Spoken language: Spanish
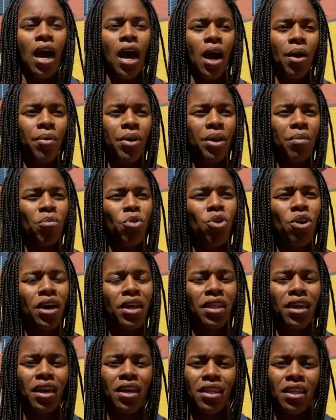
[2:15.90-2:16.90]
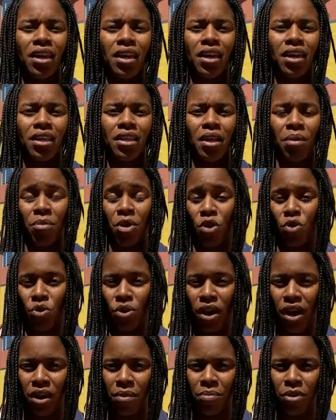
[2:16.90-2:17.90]
a ver, en busca de,
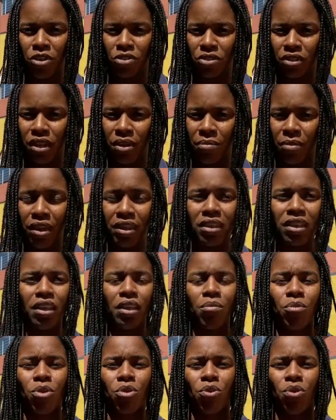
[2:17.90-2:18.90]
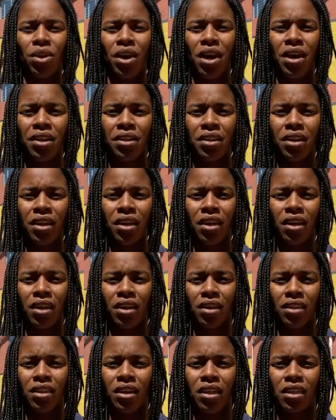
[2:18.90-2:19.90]
mejorar personalmente, de mejorar,
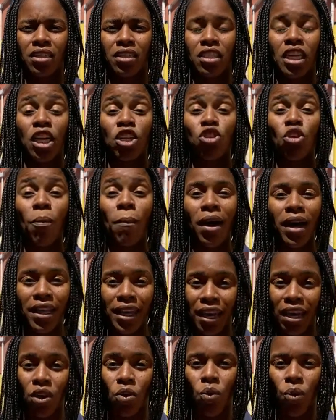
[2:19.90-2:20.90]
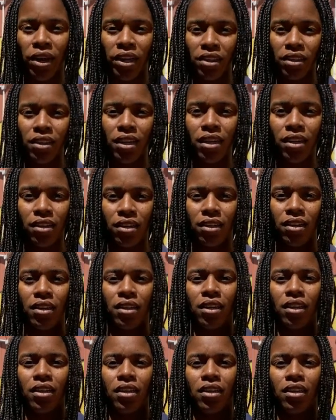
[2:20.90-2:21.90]
de, ser tomada en cuenta
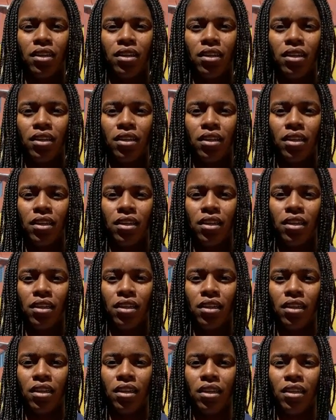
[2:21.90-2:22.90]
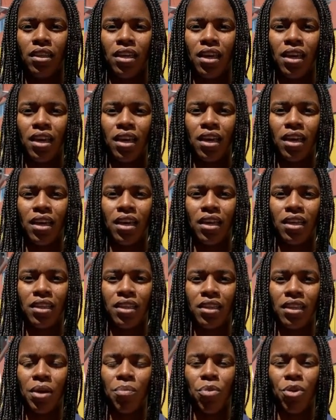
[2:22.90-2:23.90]
y,
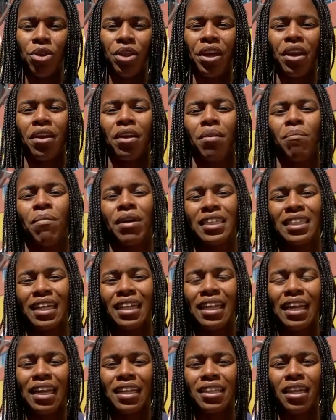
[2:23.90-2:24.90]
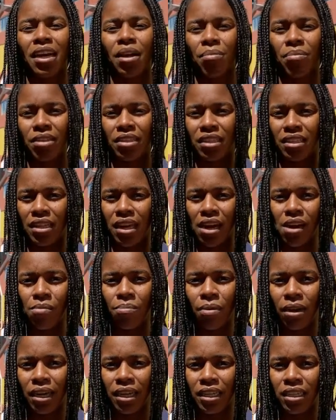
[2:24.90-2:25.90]
de, poder más adelante representar
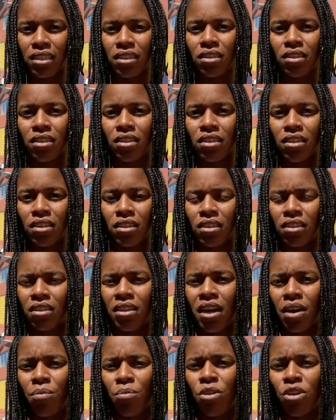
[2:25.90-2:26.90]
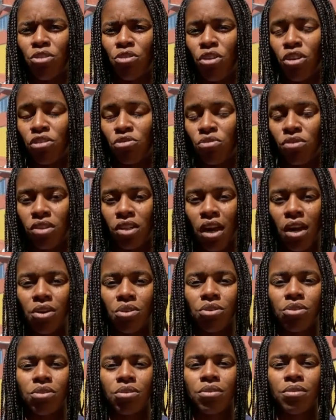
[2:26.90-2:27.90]
al país y dar buenos
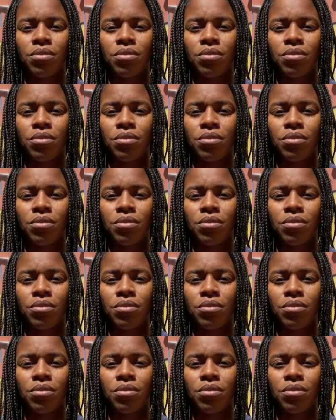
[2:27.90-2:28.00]
resultados.